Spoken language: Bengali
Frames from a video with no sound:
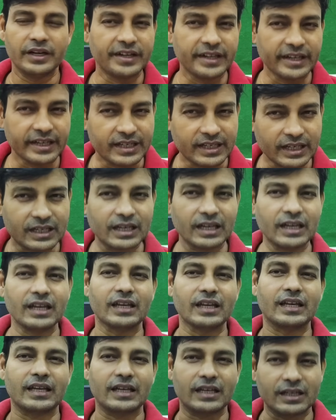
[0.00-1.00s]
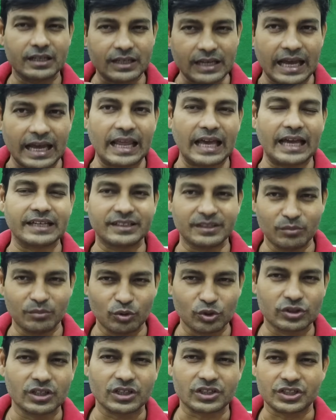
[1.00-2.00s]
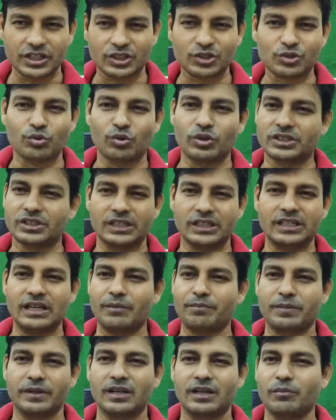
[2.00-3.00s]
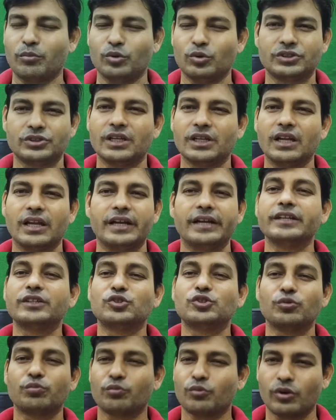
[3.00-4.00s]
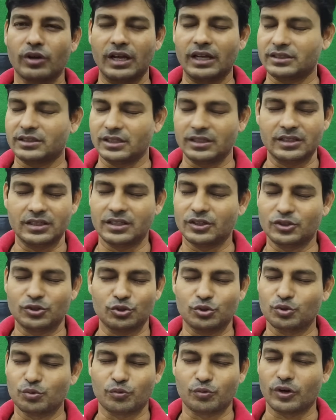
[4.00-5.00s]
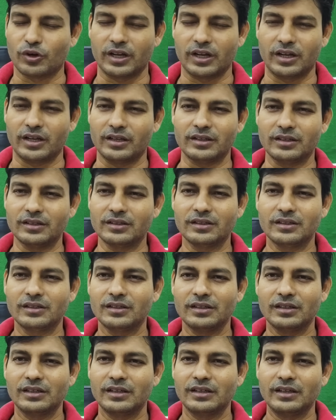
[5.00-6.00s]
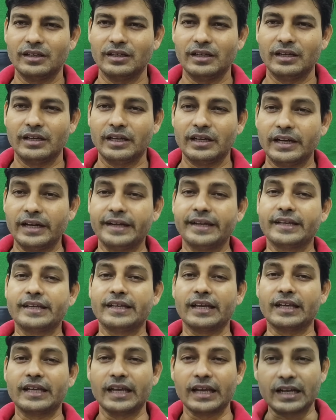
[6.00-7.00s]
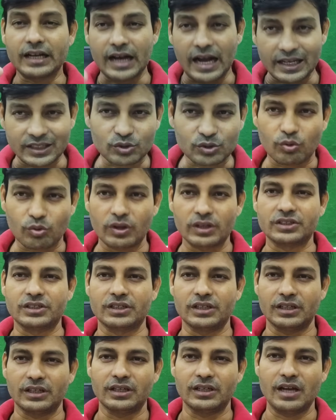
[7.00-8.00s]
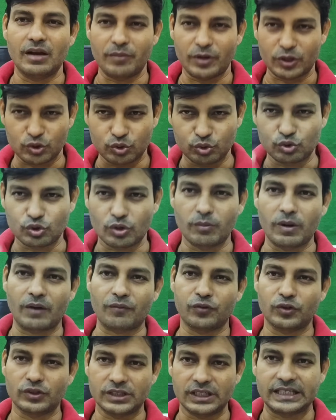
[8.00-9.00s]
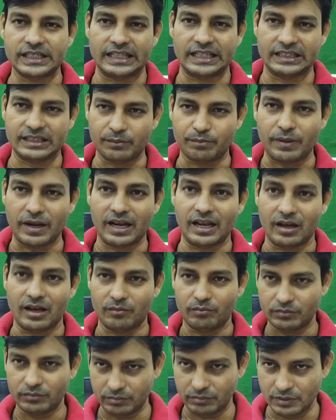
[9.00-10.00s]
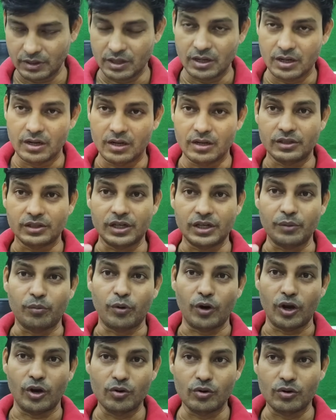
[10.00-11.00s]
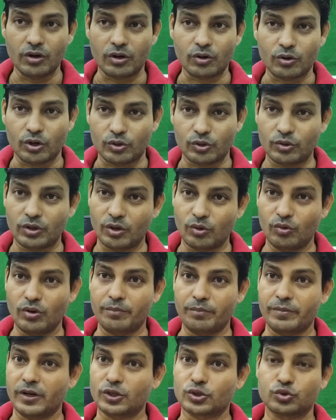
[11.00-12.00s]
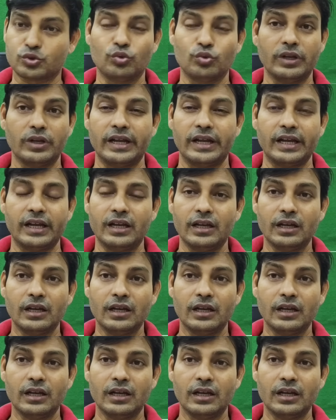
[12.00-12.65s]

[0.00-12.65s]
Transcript: ইডি কি কি খেলা ইতিমধ্যে শেষ করেছে এই যে আপনারা বলছেন না ইডি চুপ করে আছে ইডি কিচ্ছু চুপ করে নেই ইডি কি কি কাজ করেছে আমরা সূত্র মারফত যা জানতে পারলাম সেই ভয়ঙ্কর ঘটনাগুলো আপনারা শুনলে